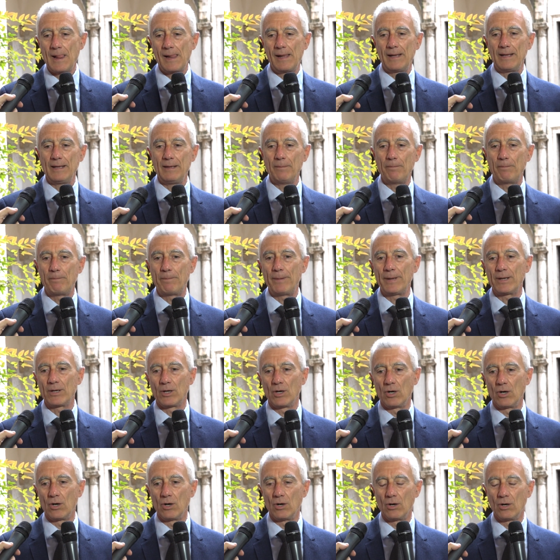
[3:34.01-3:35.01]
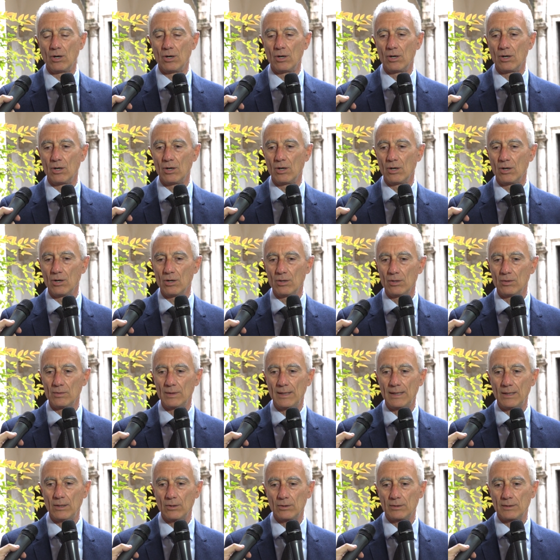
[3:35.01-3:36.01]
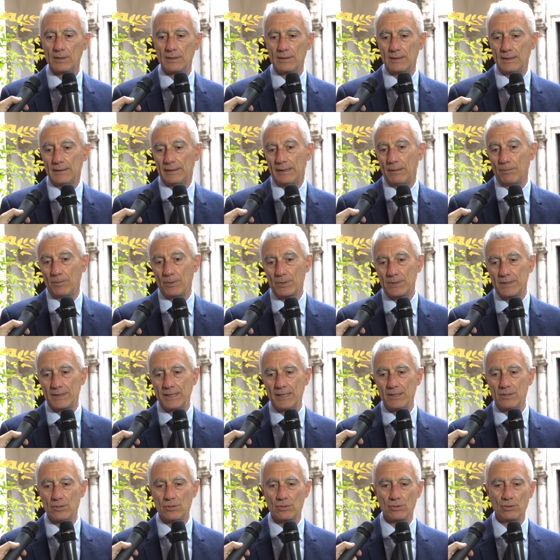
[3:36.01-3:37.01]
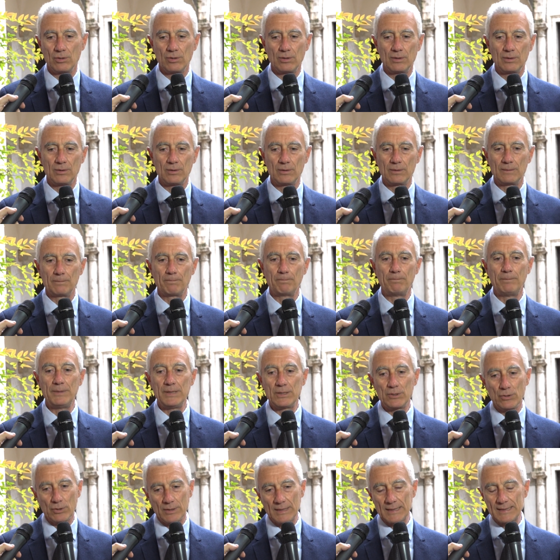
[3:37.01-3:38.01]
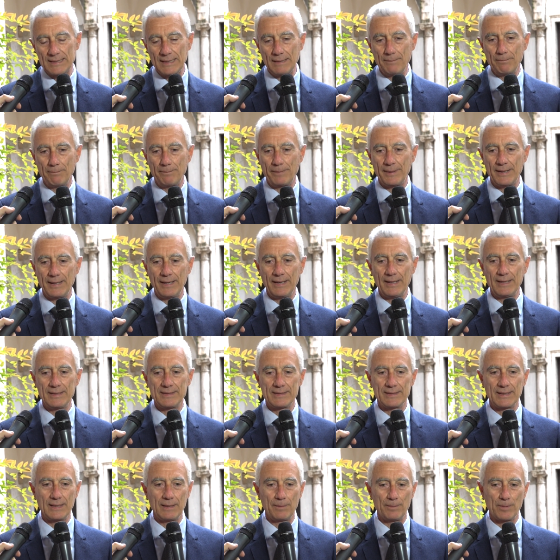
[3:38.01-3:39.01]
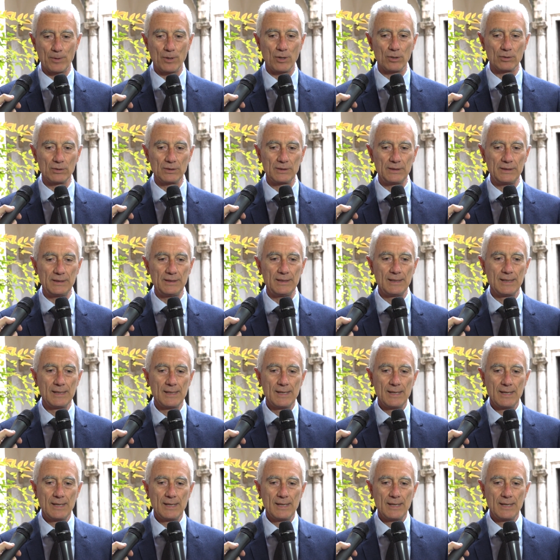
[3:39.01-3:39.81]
eh, però allo, al tempo stesso bisogna sempre essere pronti.